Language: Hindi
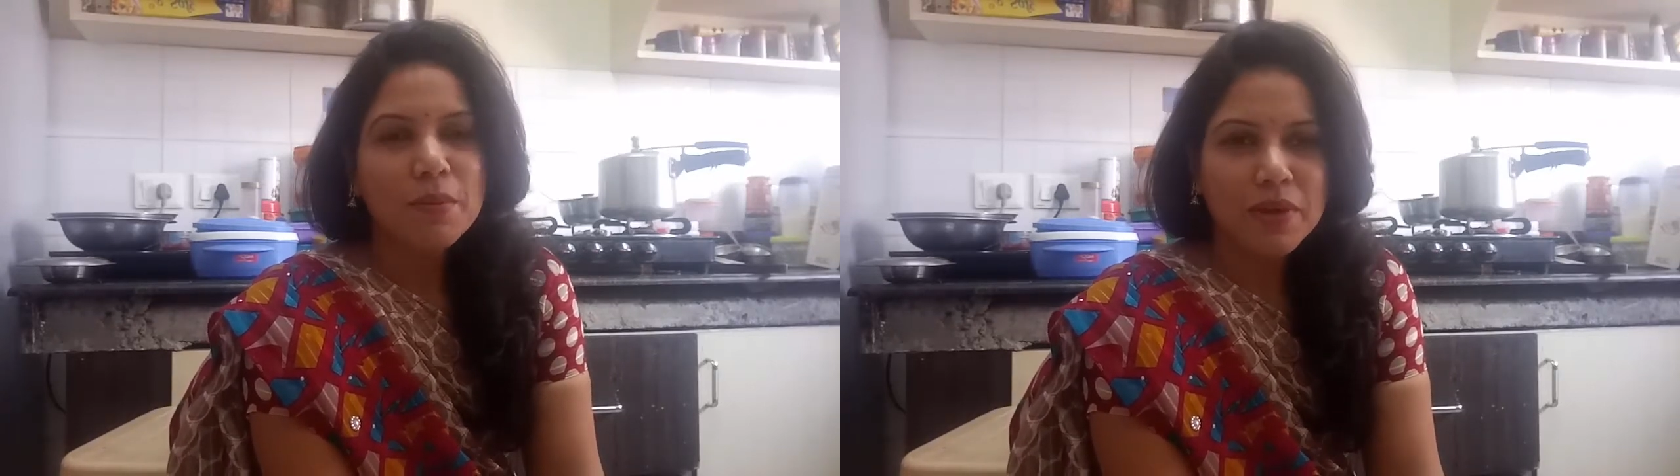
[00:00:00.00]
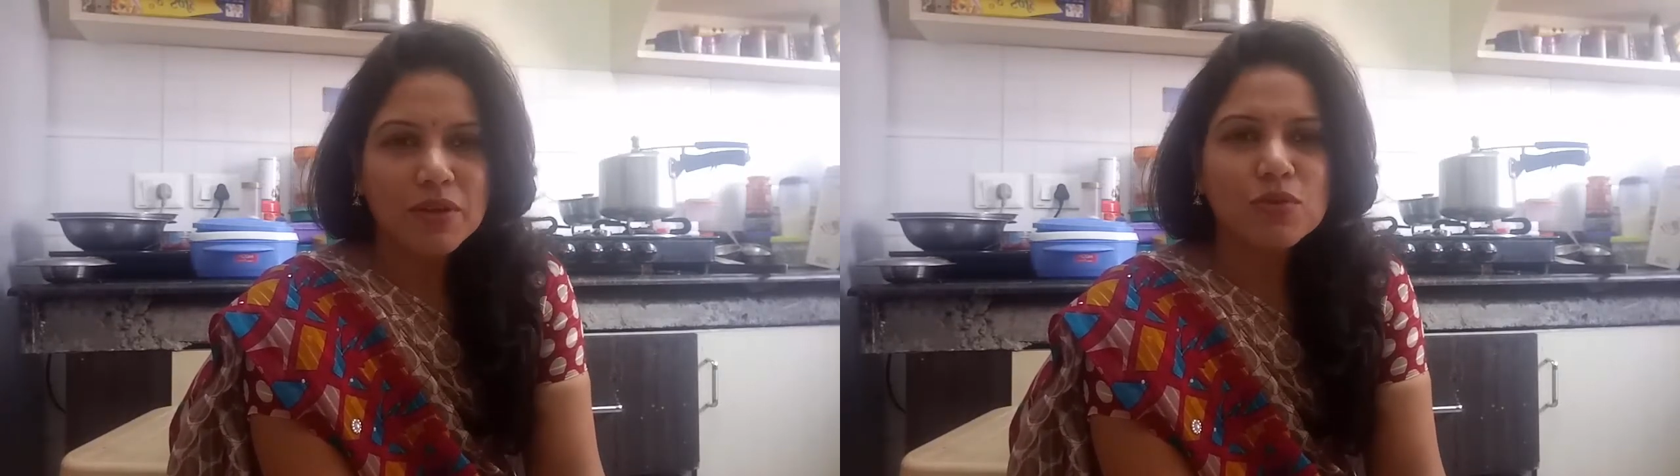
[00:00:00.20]

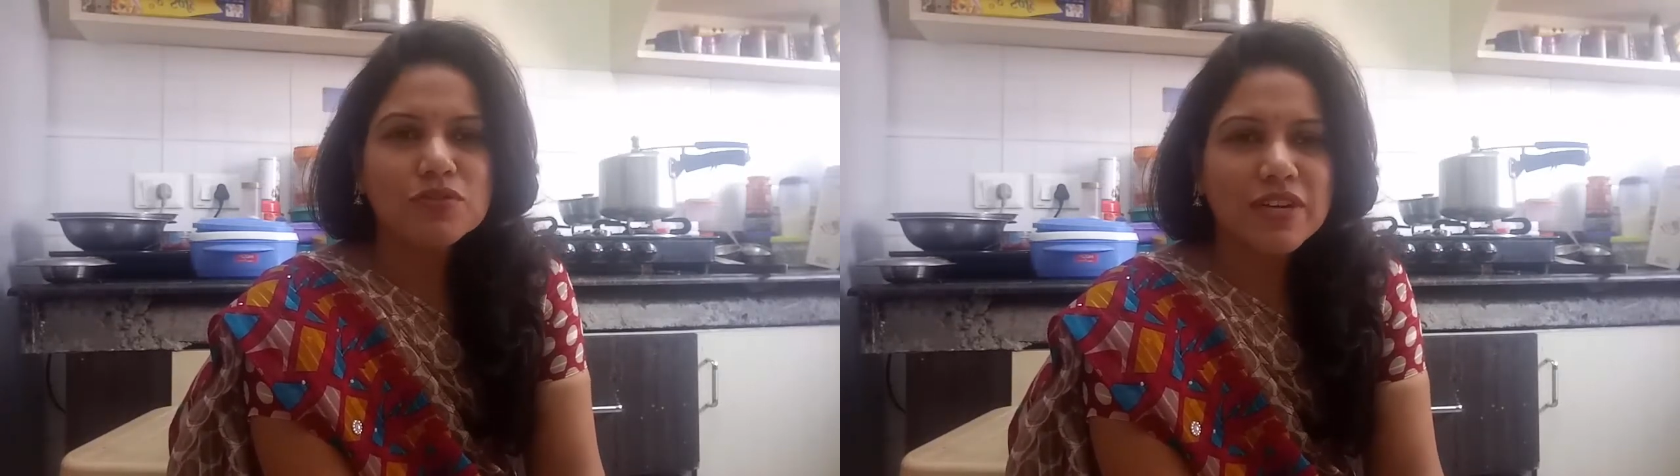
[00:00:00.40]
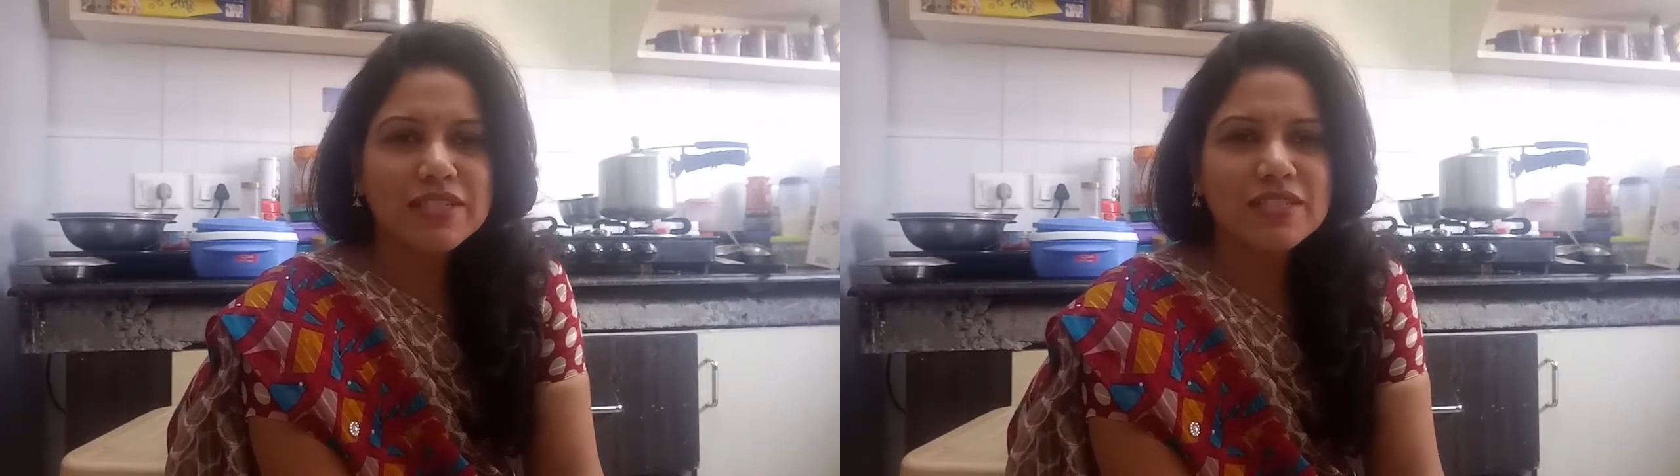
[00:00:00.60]
मेरी
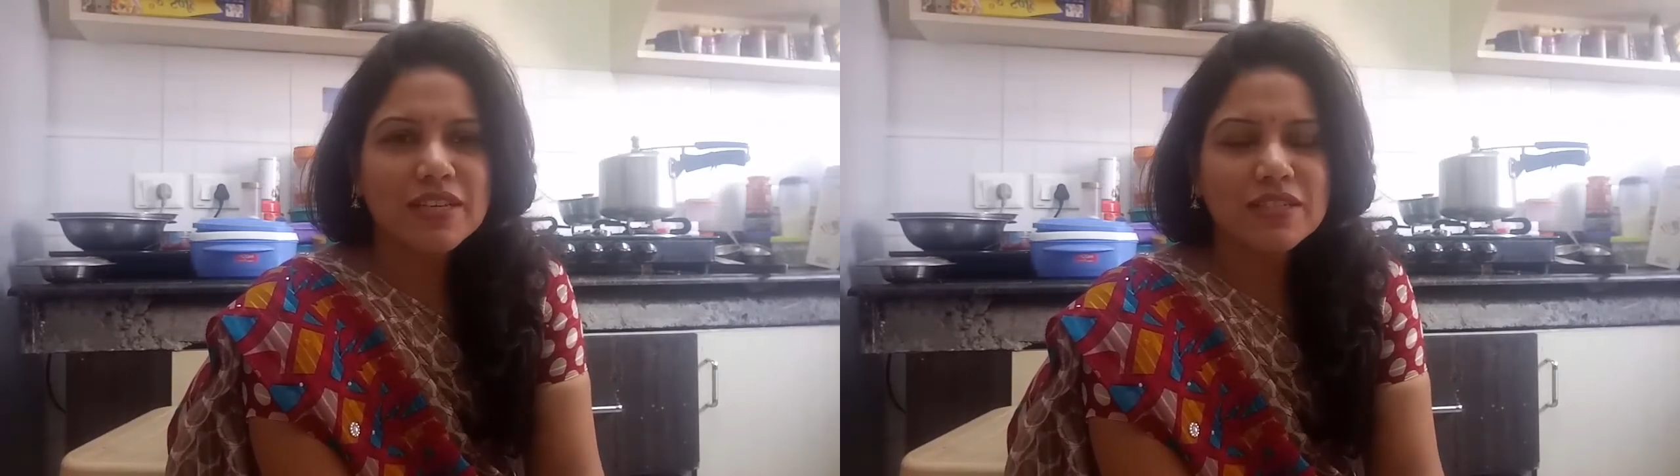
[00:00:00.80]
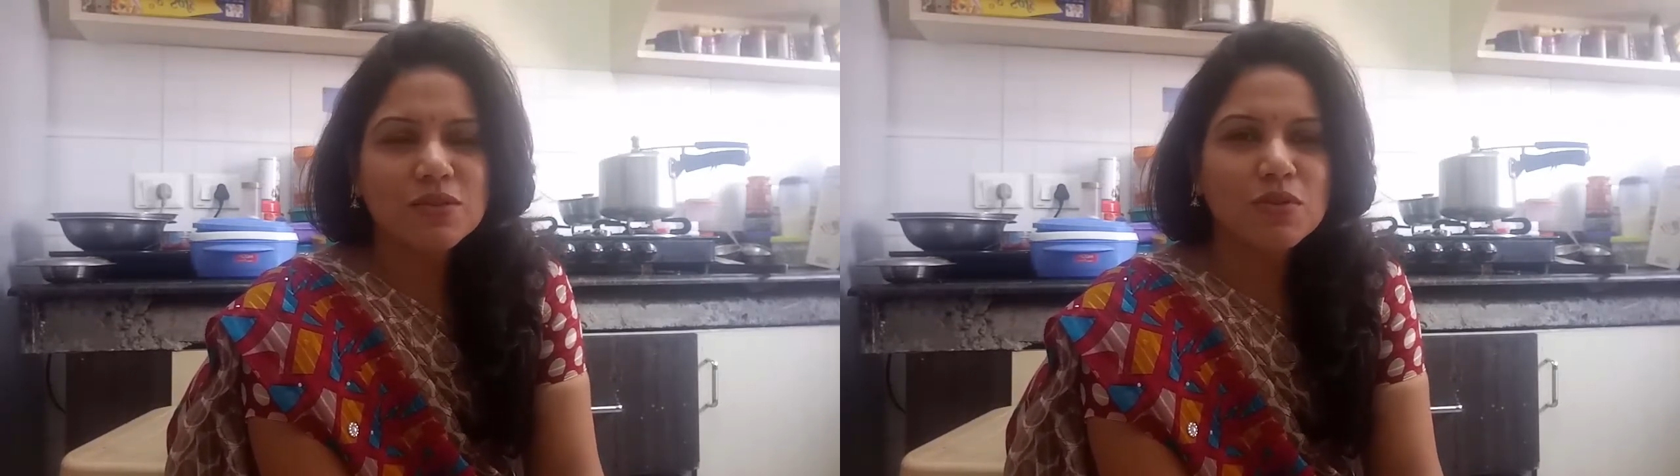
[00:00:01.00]
कुछ फ्रेंड्स
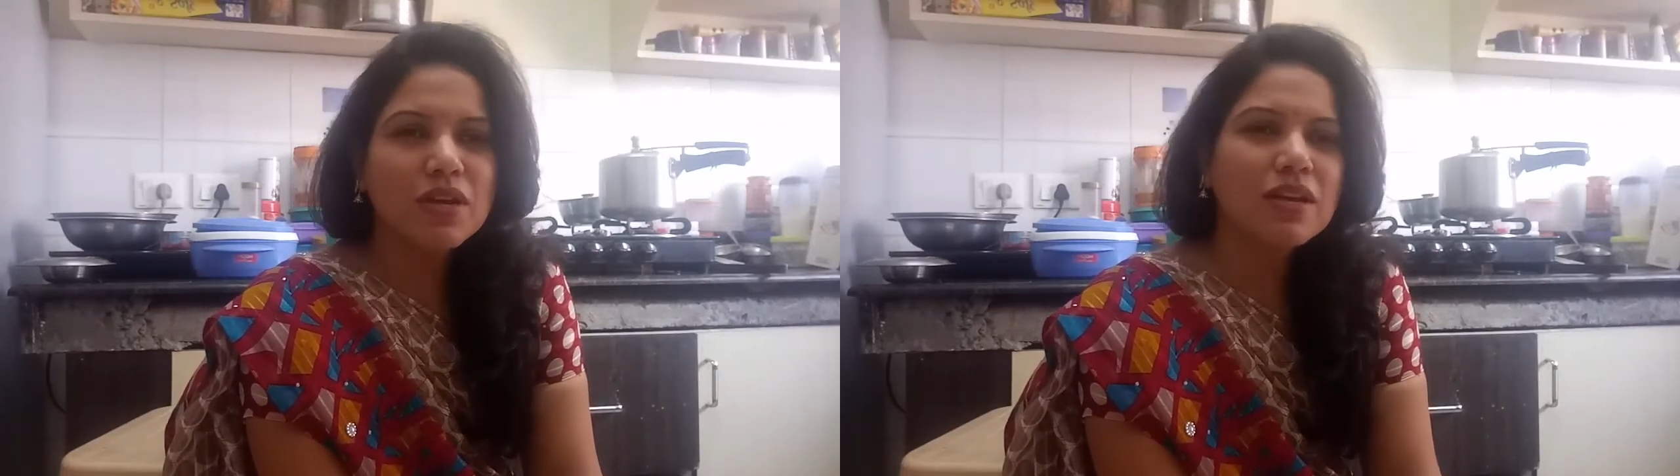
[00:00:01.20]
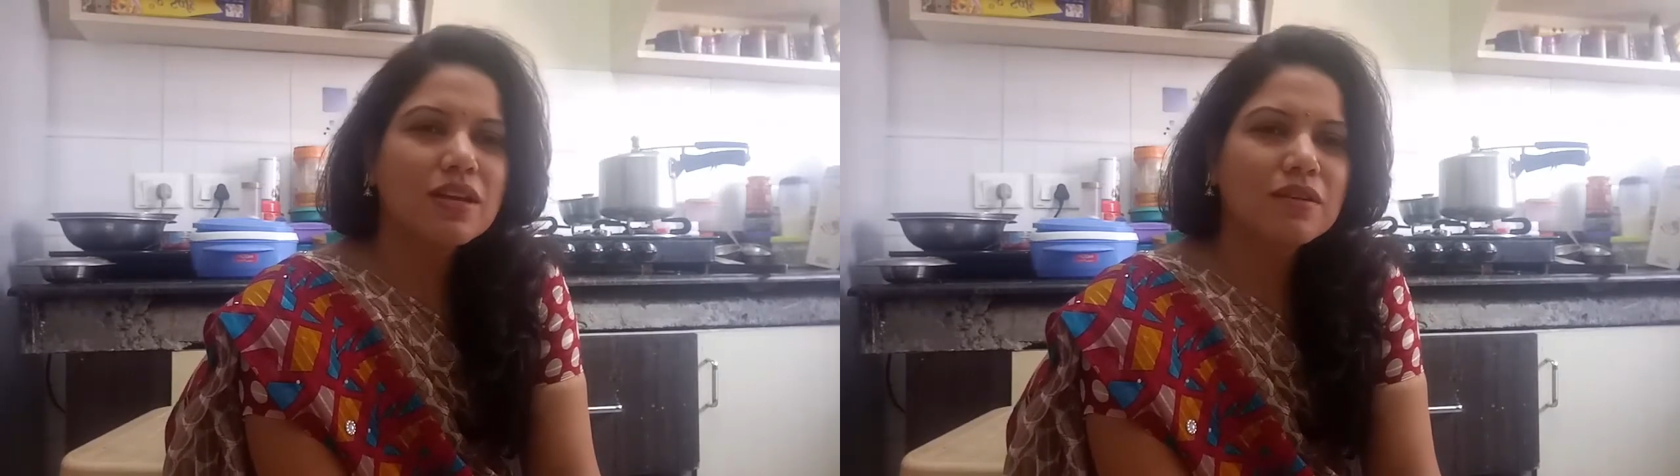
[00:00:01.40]
थी
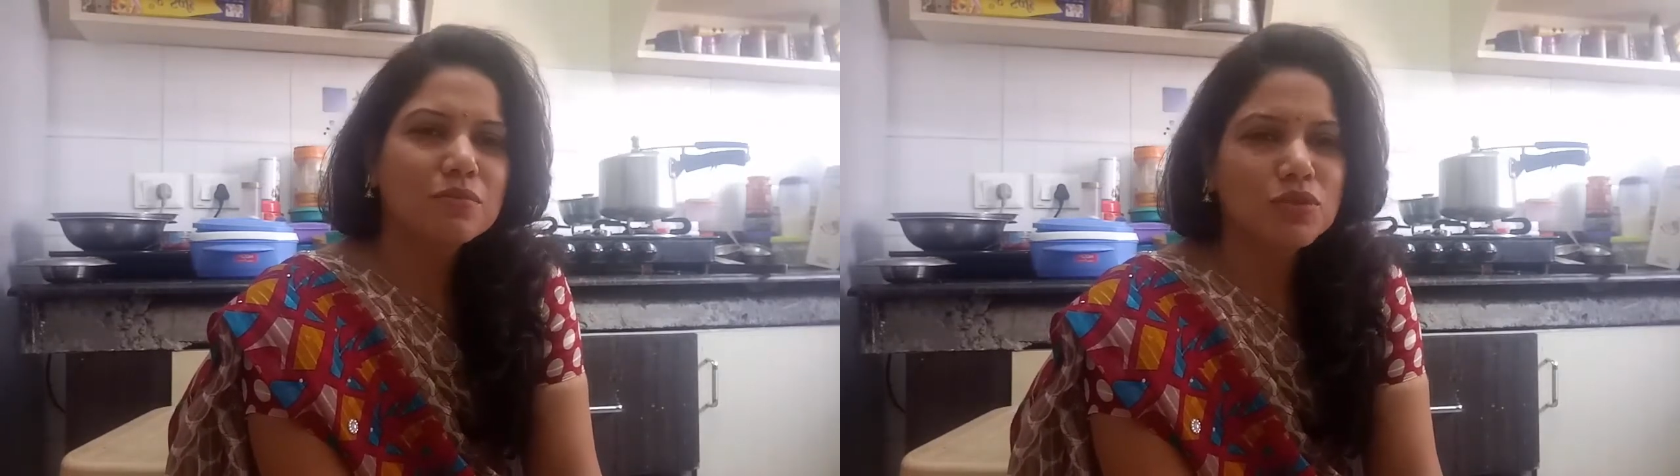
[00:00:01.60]
जिन्होंने